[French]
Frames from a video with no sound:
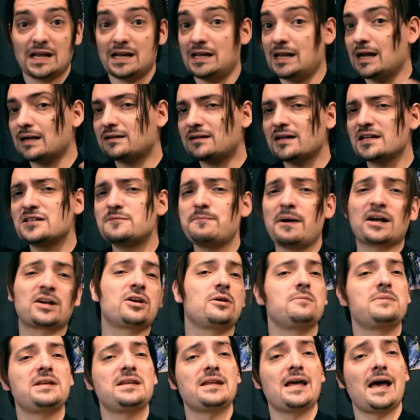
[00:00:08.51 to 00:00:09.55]
l'actrice Park
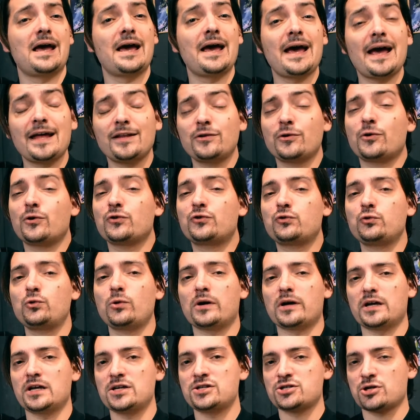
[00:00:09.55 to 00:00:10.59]
Min est de
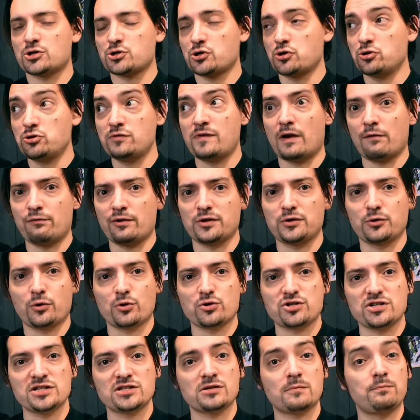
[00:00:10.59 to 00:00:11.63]
retour et change une nouvelle fois de
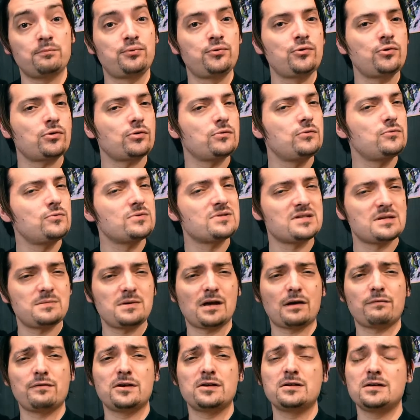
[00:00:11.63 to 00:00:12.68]
registre pour nous
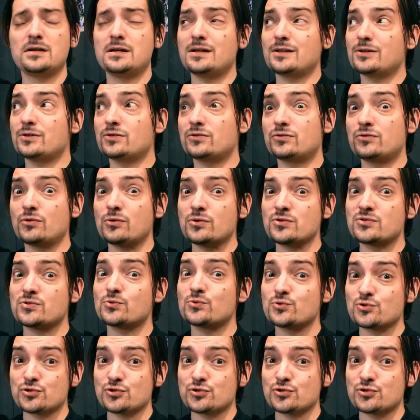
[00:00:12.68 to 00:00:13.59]
émerveiller de son